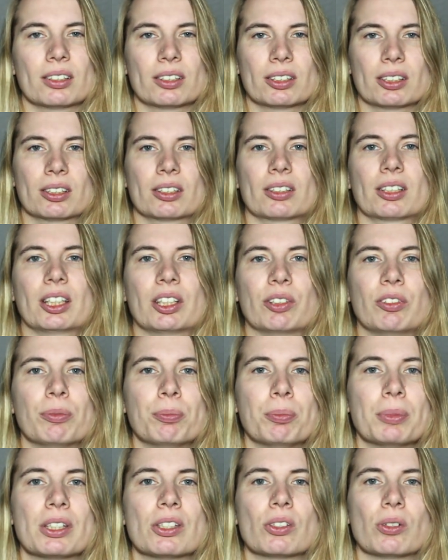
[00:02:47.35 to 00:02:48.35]
Das
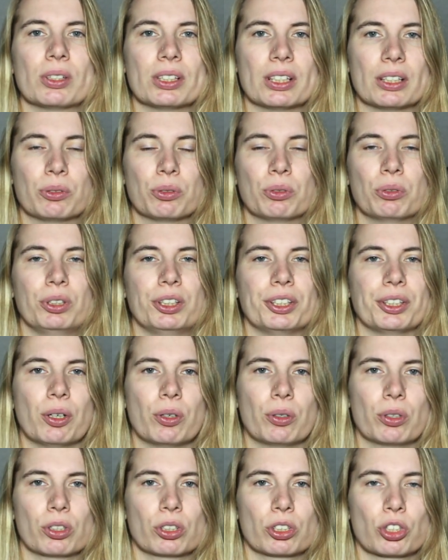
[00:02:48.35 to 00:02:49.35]
Equipment soll natürlich
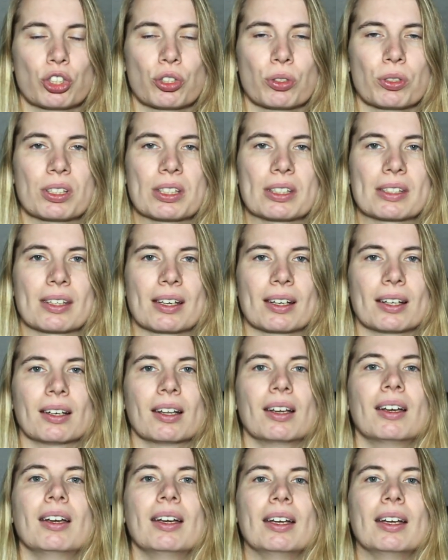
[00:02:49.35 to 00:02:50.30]
auch geschützt sein.